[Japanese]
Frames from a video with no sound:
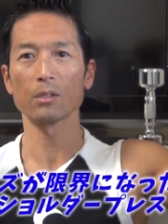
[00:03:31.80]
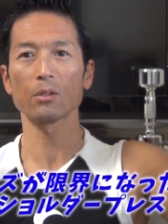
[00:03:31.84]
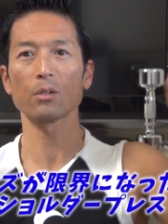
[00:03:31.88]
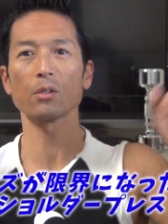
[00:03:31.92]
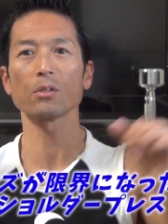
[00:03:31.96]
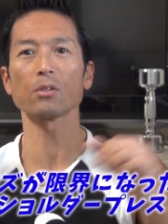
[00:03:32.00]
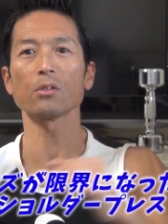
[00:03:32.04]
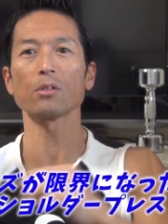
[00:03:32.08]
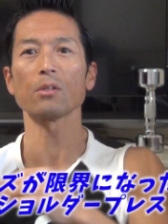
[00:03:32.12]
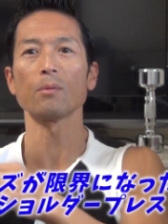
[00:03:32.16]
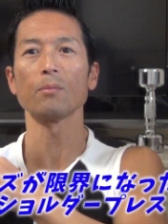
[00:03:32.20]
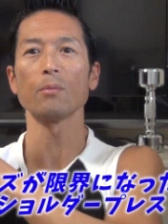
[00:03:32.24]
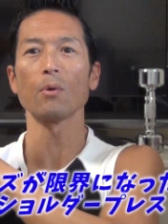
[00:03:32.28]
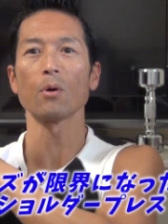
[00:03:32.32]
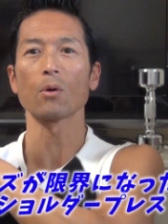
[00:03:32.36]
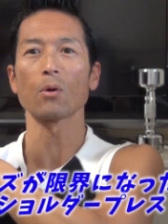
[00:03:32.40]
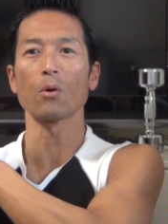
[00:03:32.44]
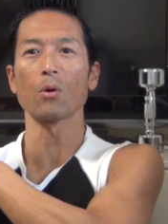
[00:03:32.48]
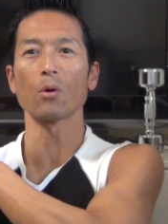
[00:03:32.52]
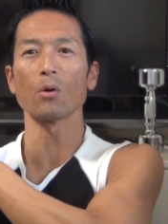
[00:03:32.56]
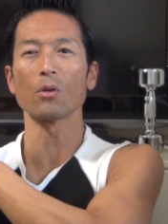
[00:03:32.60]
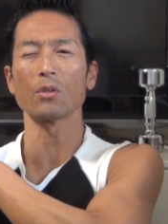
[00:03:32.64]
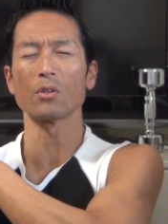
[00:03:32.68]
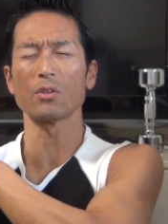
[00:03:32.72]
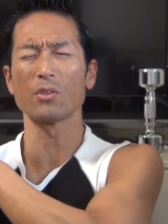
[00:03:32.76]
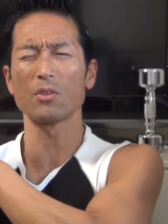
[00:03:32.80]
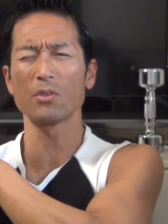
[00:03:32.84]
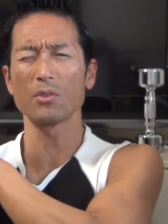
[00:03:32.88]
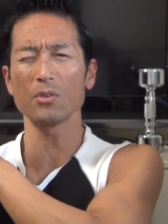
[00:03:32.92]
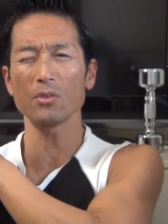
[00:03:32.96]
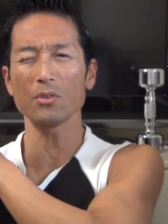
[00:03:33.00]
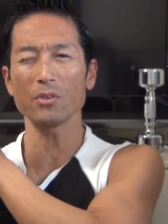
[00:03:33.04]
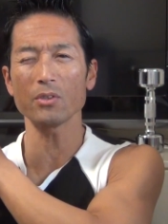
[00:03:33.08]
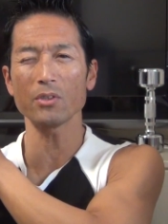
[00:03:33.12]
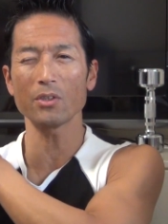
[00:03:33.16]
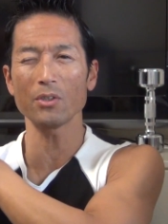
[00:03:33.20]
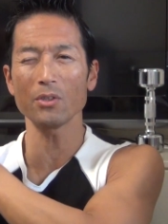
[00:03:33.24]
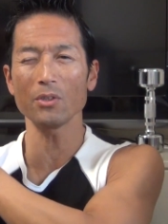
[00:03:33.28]
そうするともうこう
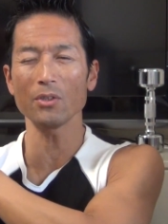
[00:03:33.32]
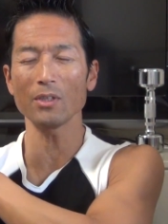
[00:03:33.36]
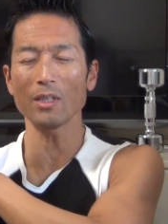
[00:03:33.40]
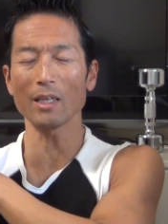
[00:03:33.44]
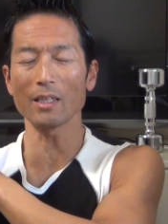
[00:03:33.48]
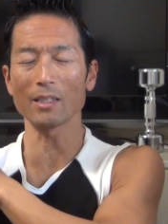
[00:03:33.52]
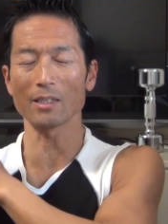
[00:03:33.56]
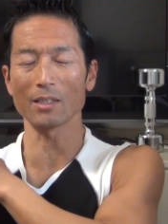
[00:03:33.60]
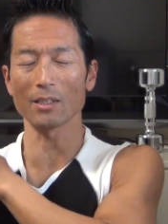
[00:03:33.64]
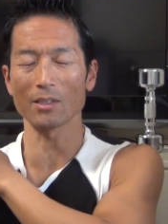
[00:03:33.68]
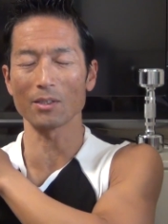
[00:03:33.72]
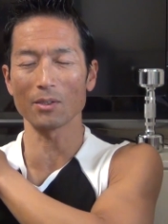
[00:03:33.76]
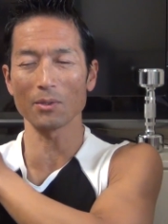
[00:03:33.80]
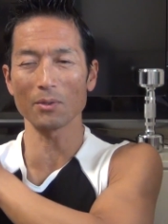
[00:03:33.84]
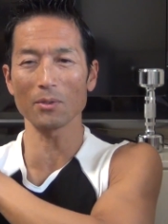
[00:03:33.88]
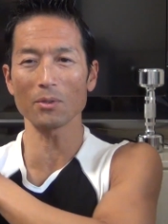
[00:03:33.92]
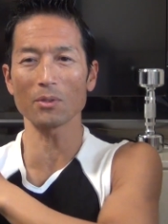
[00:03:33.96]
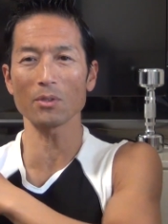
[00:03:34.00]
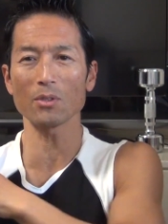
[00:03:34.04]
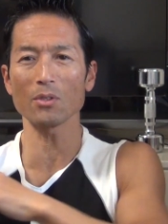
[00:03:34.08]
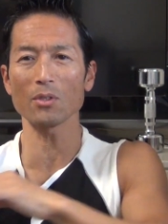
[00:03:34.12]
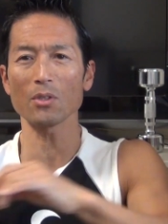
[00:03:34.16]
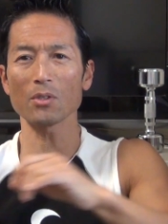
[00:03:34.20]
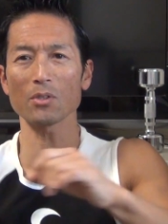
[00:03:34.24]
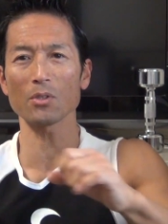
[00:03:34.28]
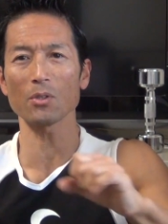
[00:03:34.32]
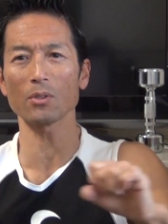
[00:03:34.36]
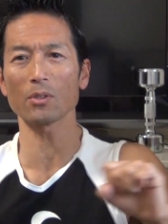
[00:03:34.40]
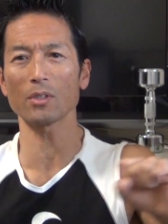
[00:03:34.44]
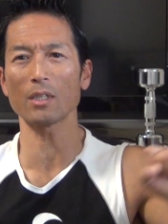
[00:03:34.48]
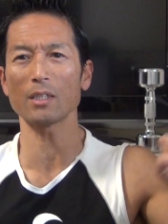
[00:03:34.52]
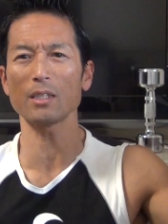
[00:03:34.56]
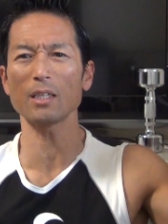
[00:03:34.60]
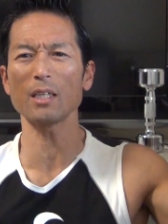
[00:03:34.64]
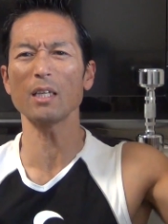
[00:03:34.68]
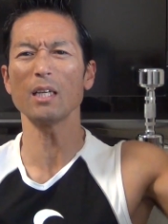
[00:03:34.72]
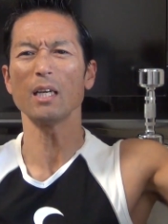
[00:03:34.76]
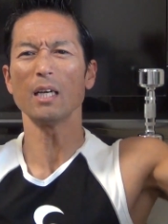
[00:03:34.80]
ぎゅうぎゅうなんですよ。ぎゅうぎゅうの状
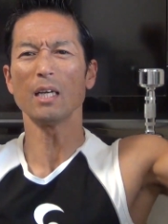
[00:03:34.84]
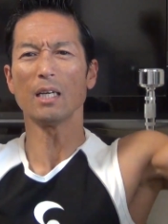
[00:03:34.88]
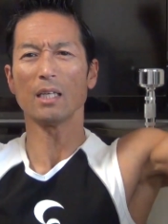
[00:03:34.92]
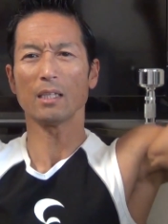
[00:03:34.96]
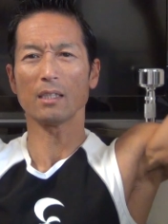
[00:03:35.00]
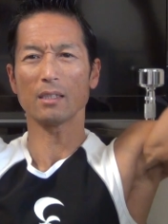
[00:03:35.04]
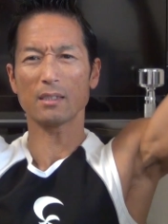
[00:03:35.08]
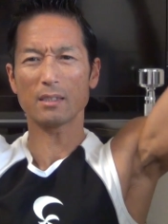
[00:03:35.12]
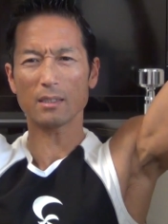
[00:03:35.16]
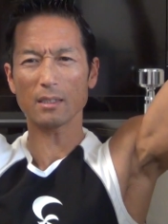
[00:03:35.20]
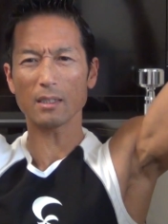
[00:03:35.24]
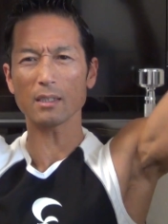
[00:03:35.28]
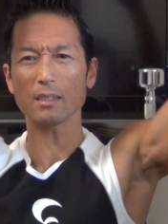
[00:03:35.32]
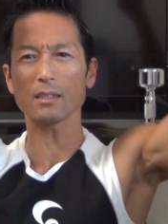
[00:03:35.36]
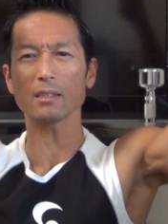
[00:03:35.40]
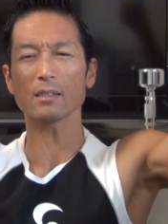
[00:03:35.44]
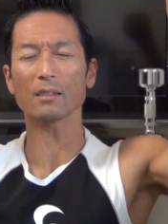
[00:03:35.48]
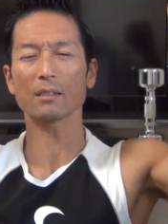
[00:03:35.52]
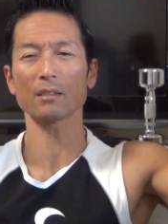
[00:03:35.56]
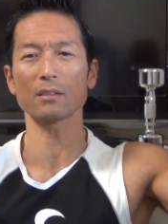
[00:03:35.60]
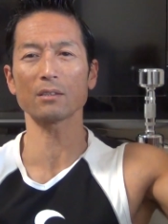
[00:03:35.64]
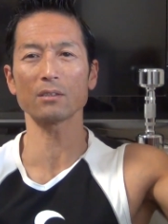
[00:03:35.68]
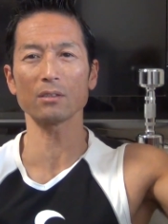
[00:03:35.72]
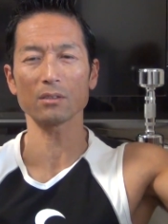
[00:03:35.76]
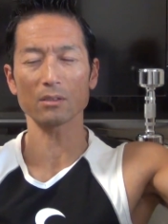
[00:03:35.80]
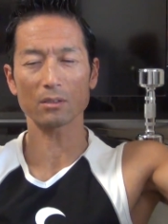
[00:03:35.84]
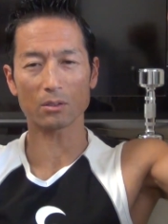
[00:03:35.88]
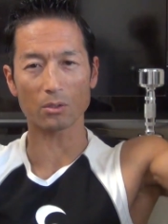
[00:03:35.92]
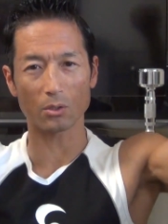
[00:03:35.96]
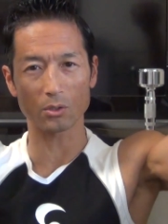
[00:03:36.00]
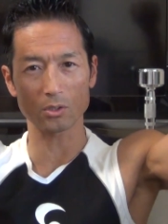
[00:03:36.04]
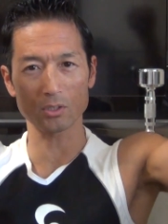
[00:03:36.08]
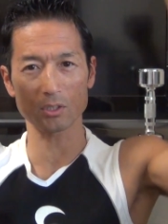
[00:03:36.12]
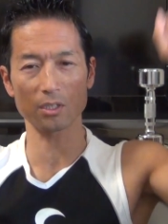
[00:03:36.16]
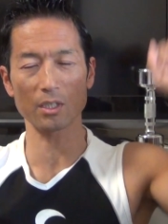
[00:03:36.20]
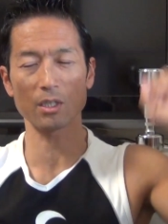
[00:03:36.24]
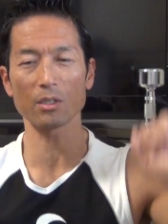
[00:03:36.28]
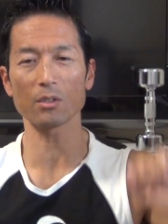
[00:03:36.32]
態でぐーっと
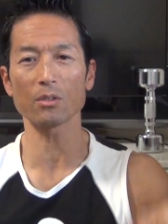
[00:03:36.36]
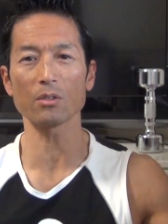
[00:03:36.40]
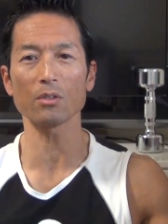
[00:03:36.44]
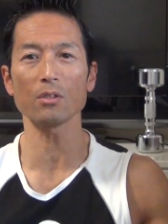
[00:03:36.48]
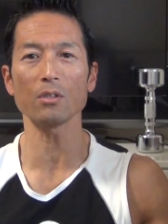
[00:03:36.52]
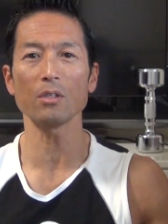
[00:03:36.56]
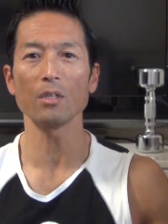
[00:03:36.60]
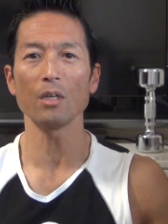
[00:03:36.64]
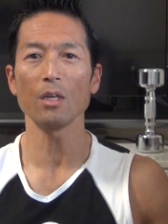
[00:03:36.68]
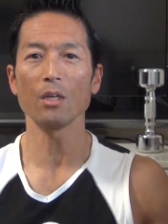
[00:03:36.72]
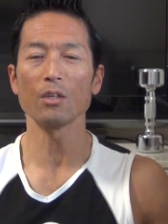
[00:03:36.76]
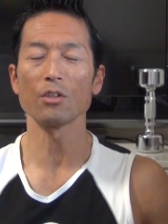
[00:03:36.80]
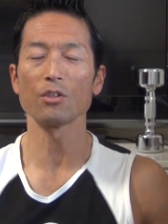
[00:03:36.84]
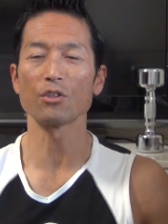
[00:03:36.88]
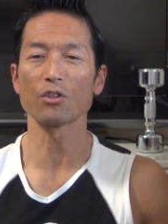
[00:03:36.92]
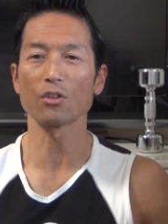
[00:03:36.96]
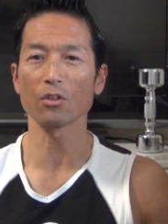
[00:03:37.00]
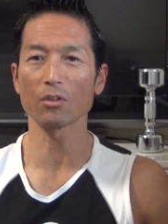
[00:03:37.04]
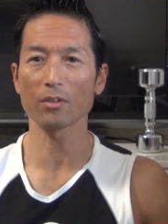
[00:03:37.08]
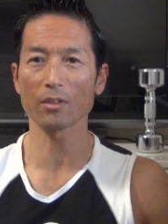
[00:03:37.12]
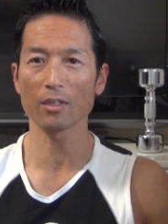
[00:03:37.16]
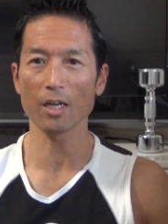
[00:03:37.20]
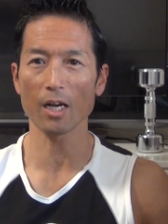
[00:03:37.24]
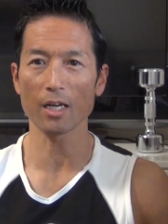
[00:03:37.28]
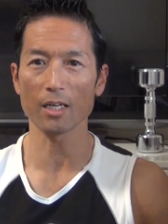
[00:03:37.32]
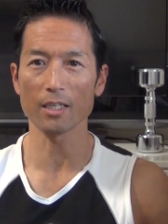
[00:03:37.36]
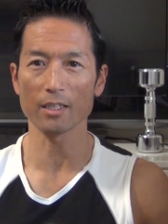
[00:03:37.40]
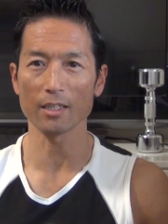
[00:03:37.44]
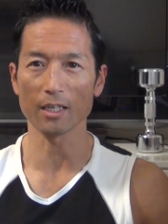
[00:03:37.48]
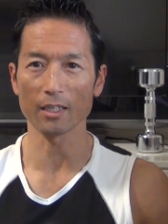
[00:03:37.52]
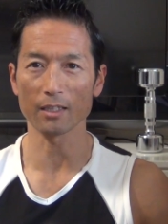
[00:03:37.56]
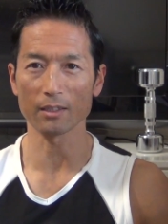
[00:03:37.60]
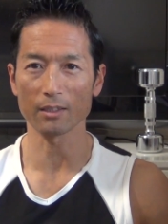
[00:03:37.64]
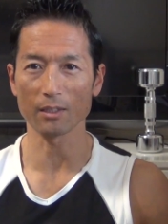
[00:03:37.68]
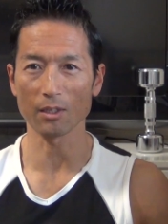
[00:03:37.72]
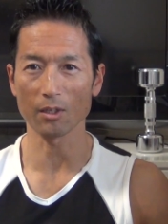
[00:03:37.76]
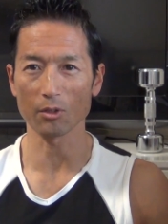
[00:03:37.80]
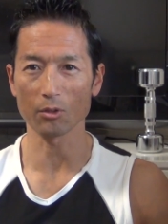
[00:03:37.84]
押していく10回に
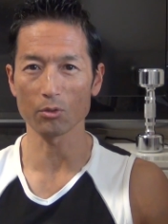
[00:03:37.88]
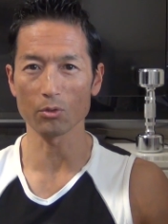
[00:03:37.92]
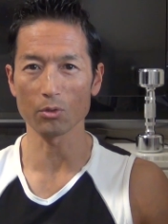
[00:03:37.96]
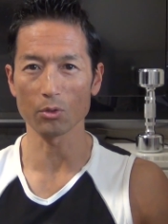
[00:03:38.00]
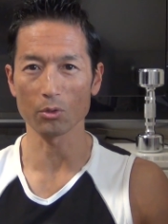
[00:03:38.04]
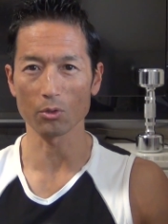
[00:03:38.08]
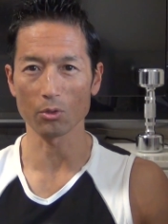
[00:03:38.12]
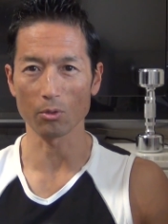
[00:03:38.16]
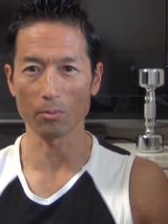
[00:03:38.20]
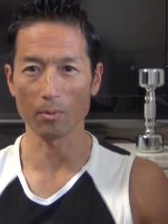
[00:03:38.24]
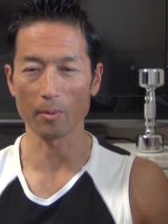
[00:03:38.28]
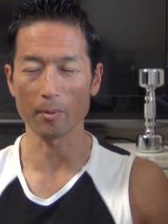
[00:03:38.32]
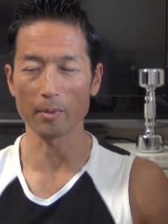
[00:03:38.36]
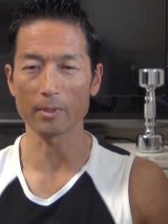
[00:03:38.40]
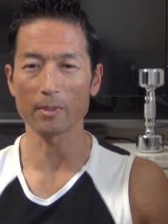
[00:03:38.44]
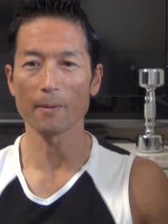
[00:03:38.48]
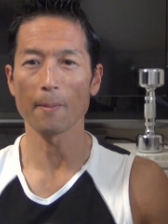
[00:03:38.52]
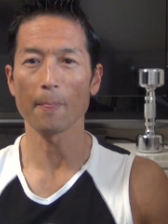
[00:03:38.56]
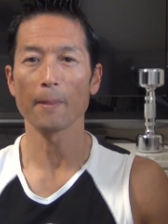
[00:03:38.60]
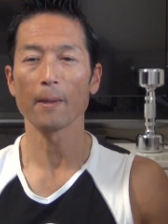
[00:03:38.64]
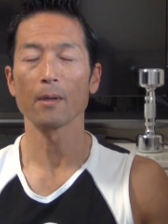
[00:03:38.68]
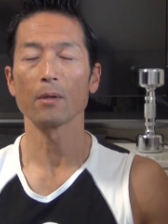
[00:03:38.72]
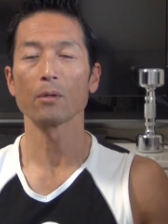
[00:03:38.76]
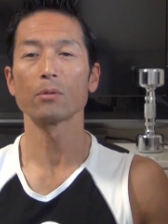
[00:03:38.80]
なってくると思います。